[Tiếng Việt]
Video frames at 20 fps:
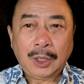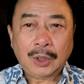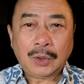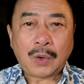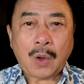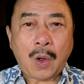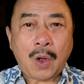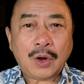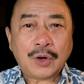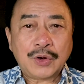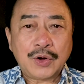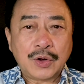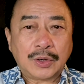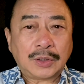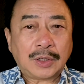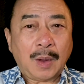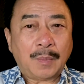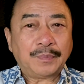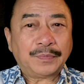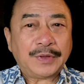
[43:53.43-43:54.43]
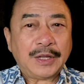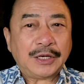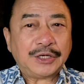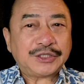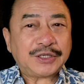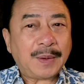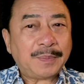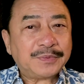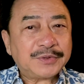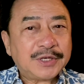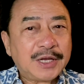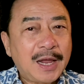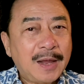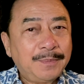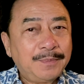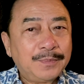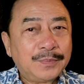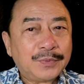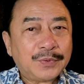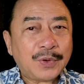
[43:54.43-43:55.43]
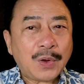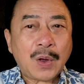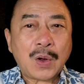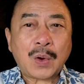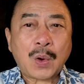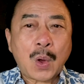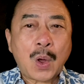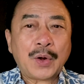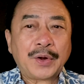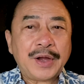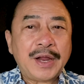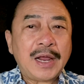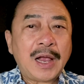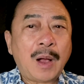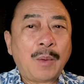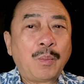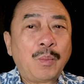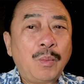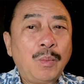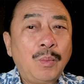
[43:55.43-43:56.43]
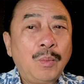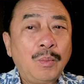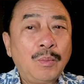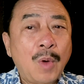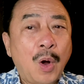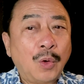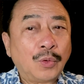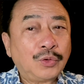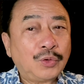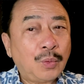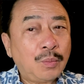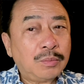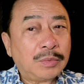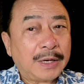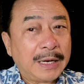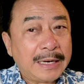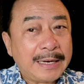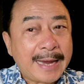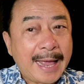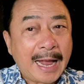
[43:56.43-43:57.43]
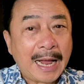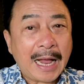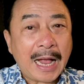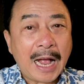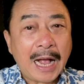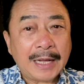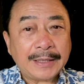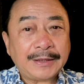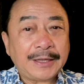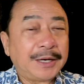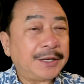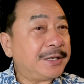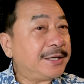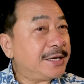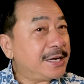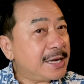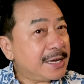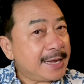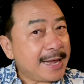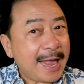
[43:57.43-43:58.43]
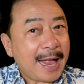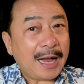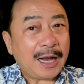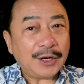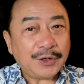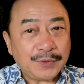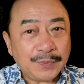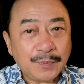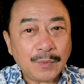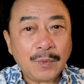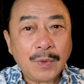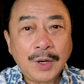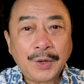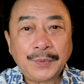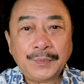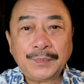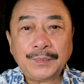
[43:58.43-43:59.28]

Con được công ty sắp xếp cho con đi học bổ túc kỹ năng ở tỉnh Chiết Giang ở Trung Quốc